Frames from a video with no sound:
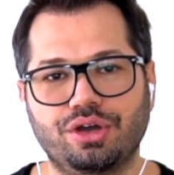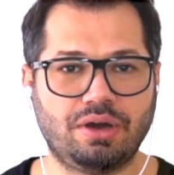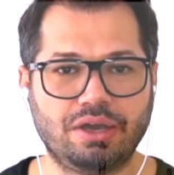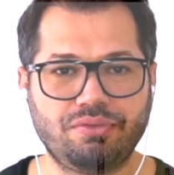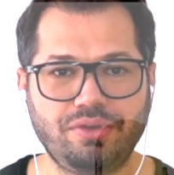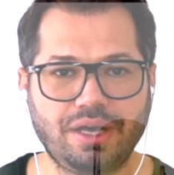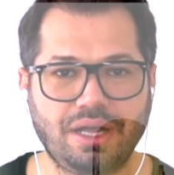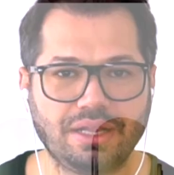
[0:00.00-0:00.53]

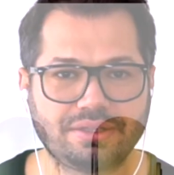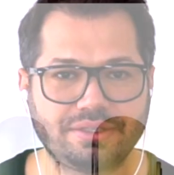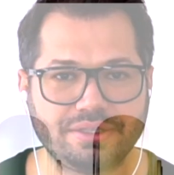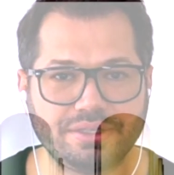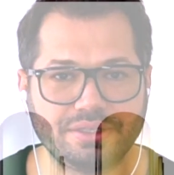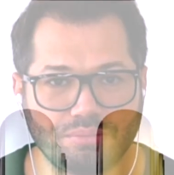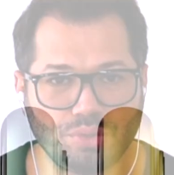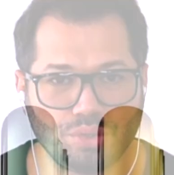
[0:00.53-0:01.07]
Wi-Fi
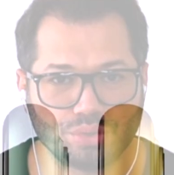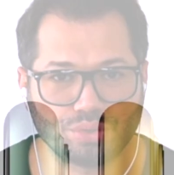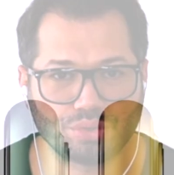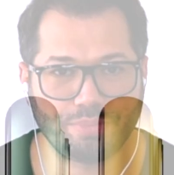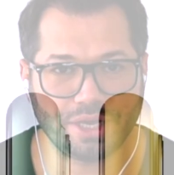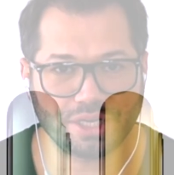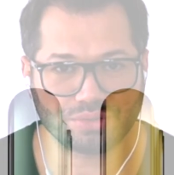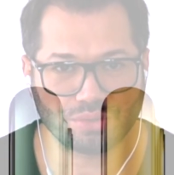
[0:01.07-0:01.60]
6,
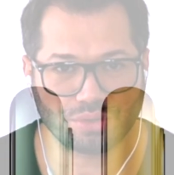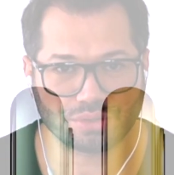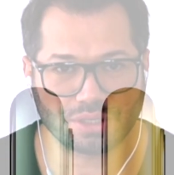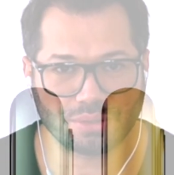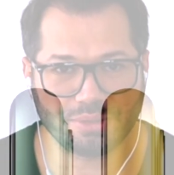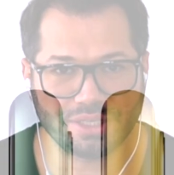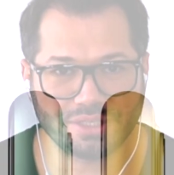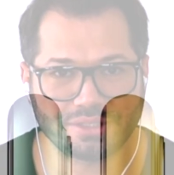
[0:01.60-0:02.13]
Bluetooth
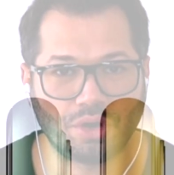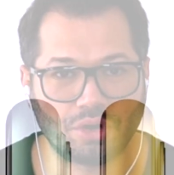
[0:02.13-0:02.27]
5.1,